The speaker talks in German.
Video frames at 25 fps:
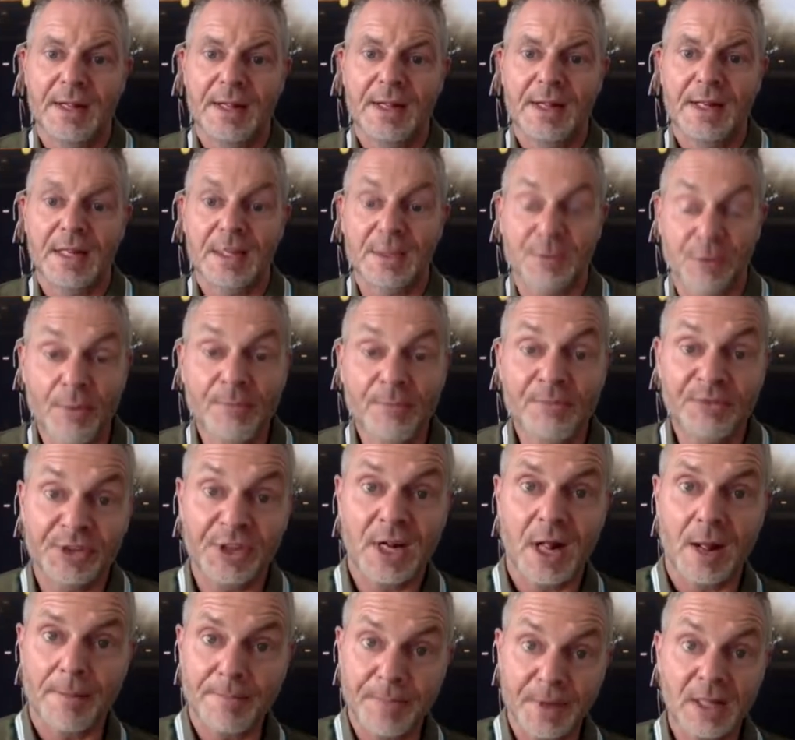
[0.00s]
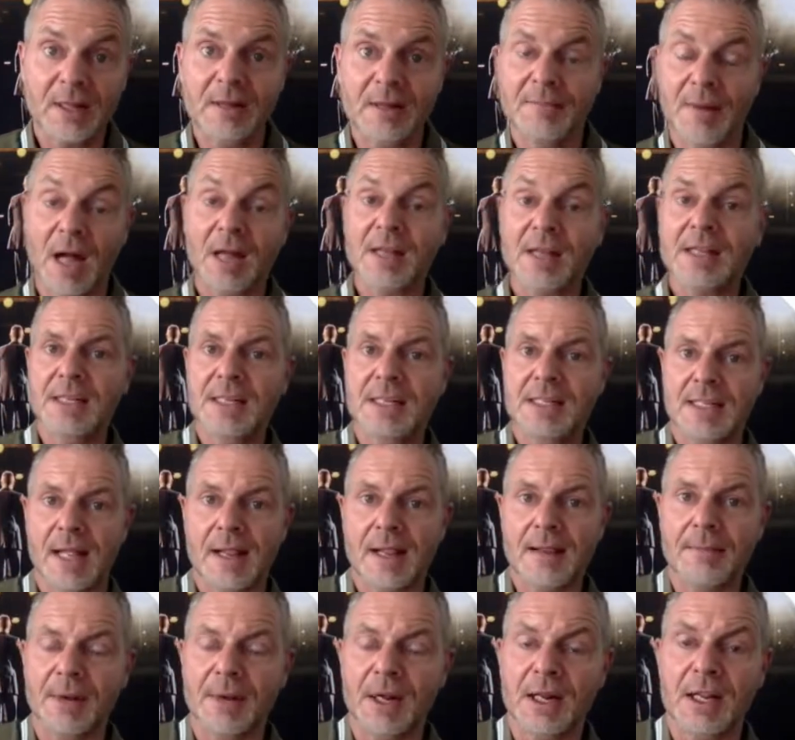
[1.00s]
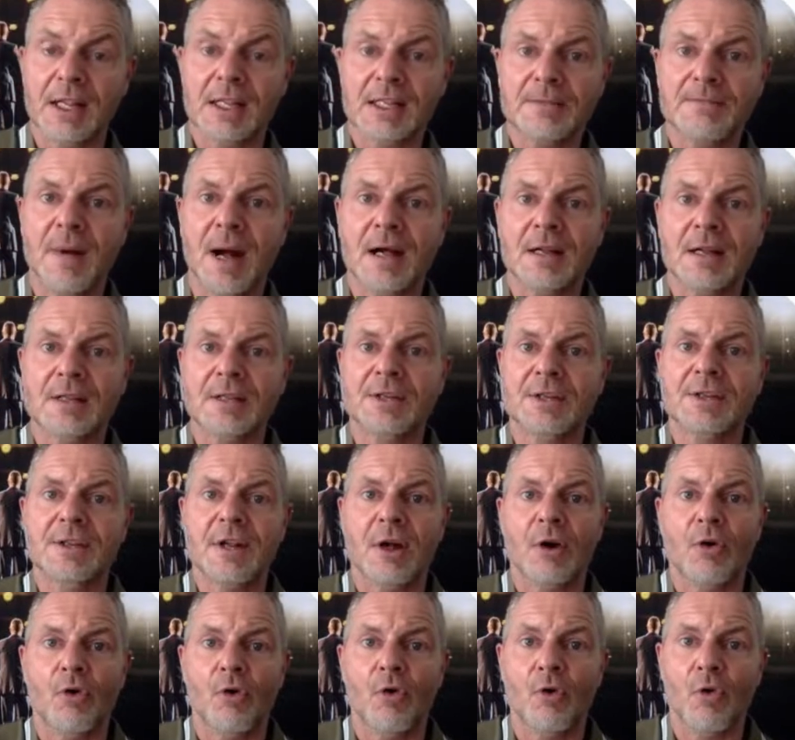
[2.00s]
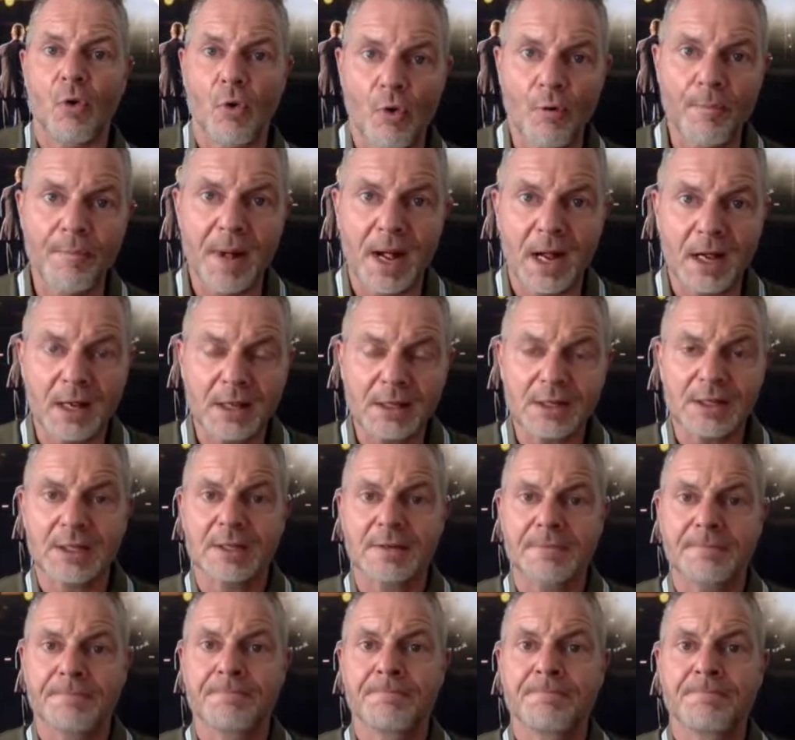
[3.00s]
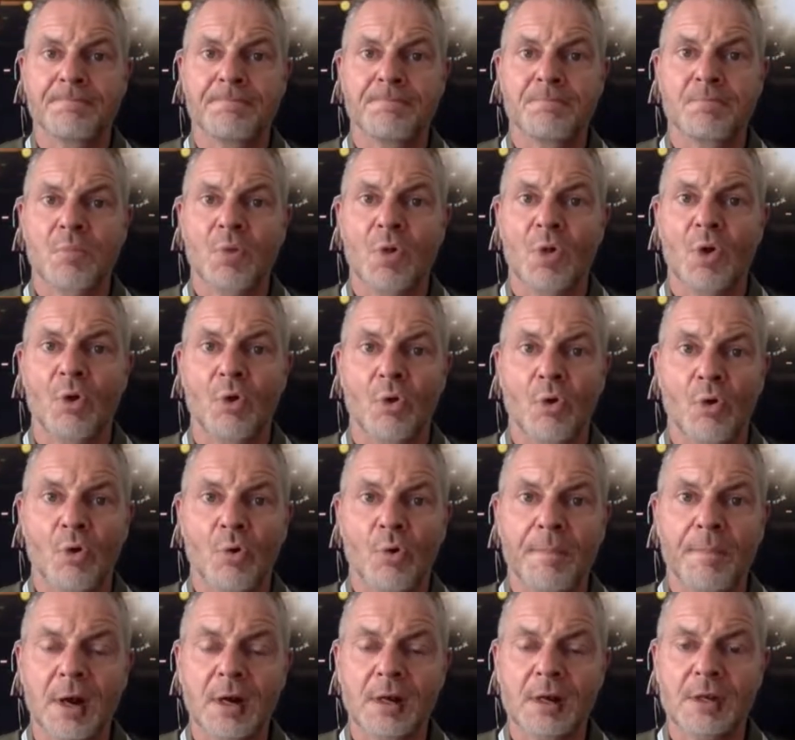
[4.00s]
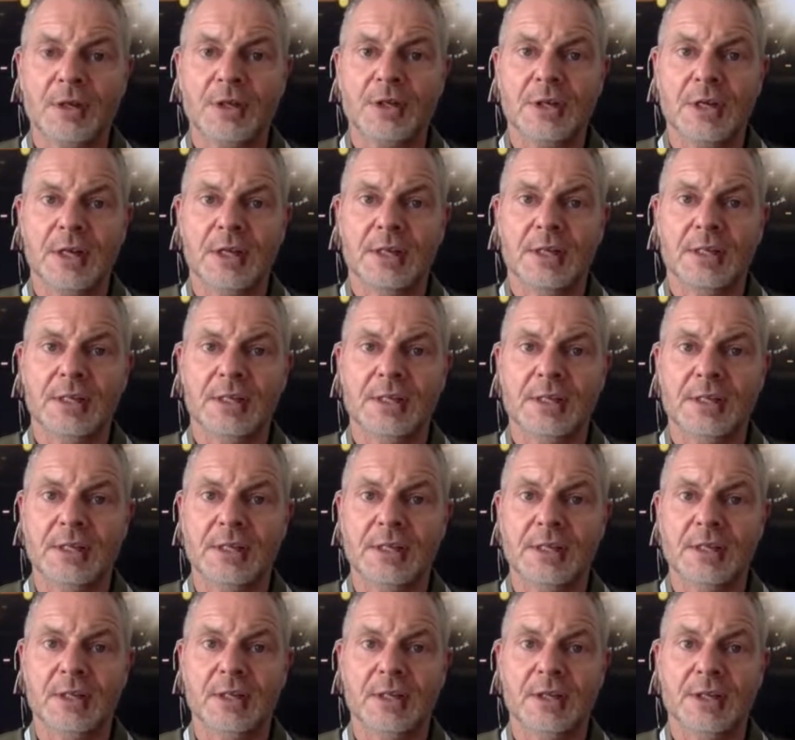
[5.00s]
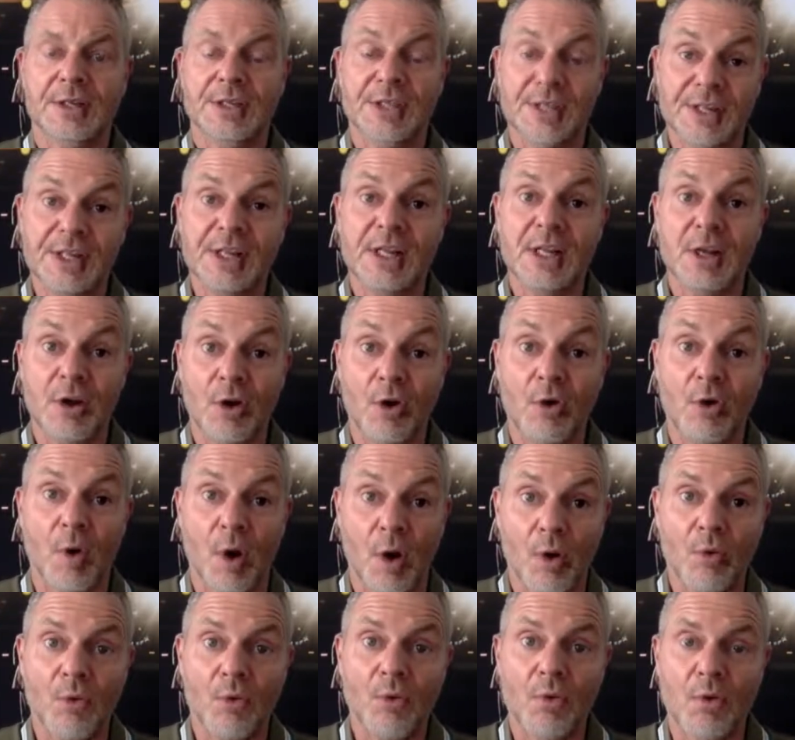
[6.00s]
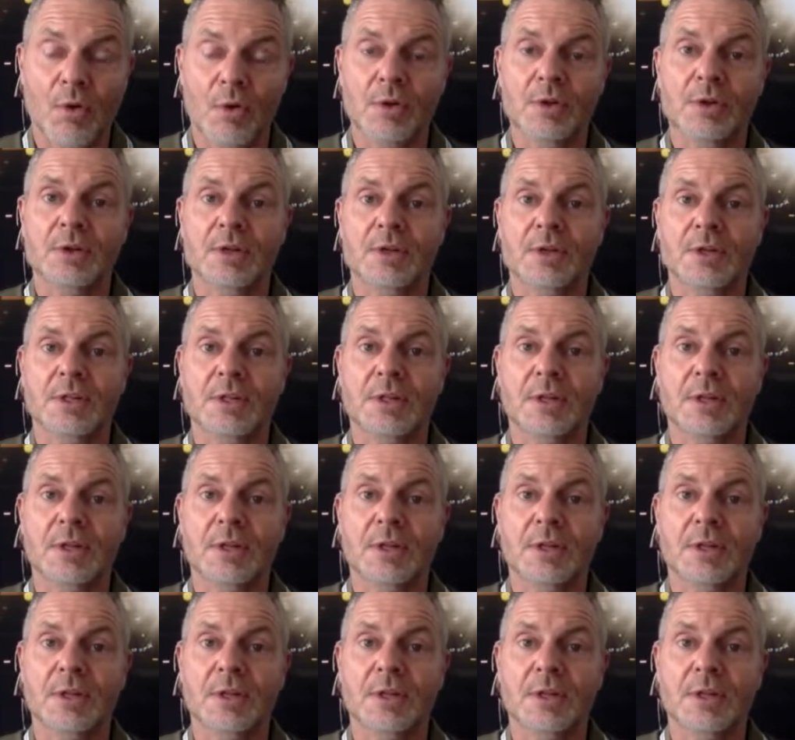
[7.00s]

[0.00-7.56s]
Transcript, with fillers: Das fünfte Kapitel mache ich nicht selber, das macht der Robert. Robert ist äh, COO und